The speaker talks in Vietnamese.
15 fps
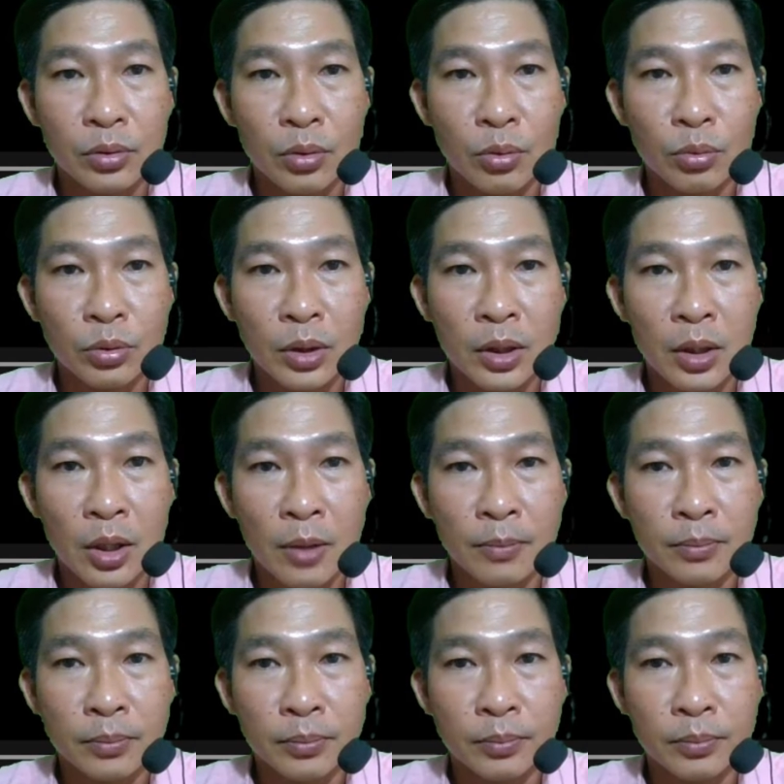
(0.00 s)
vũ thi hôm
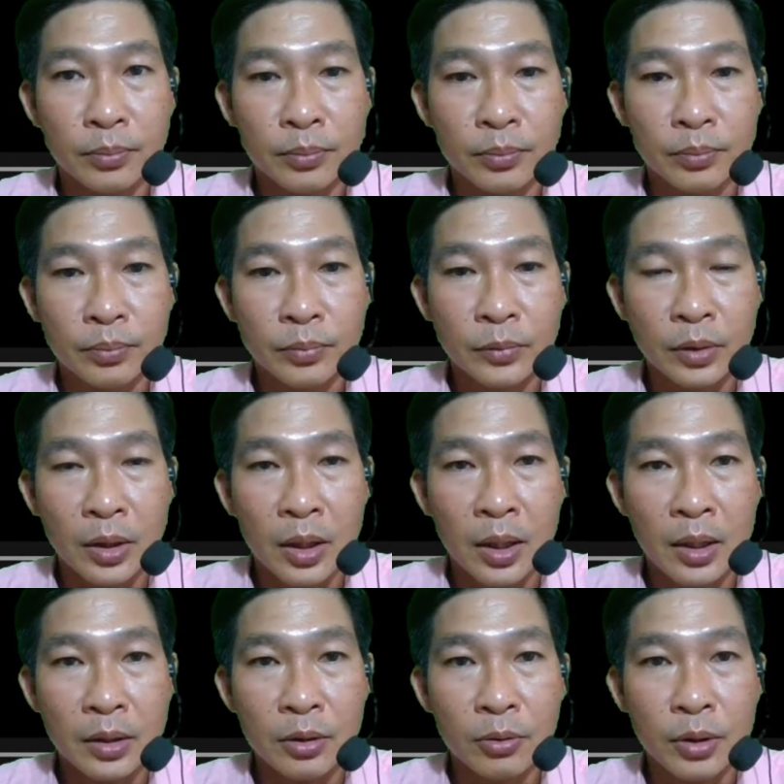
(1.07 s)

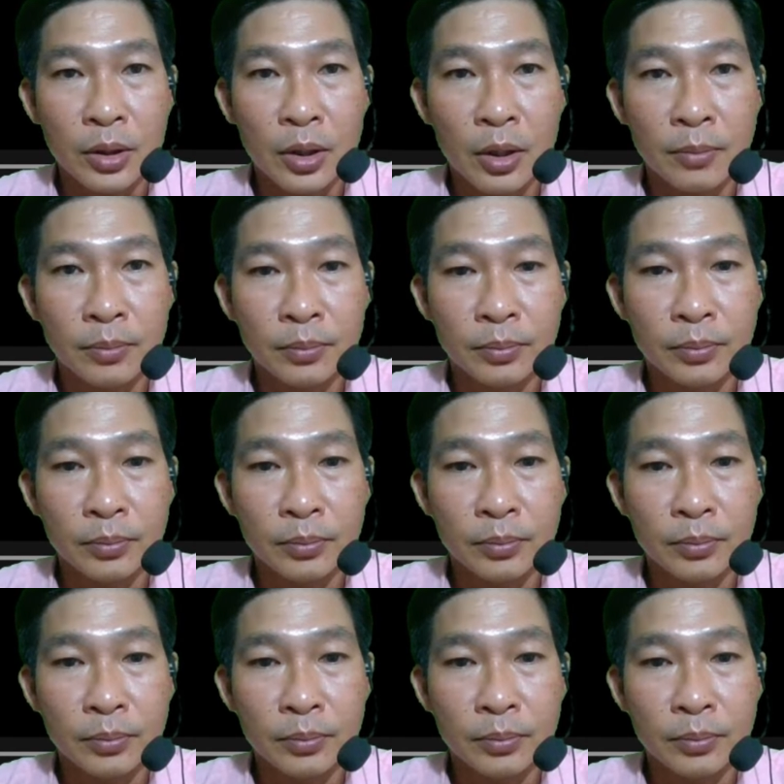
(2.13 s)
đó vũ thi hôm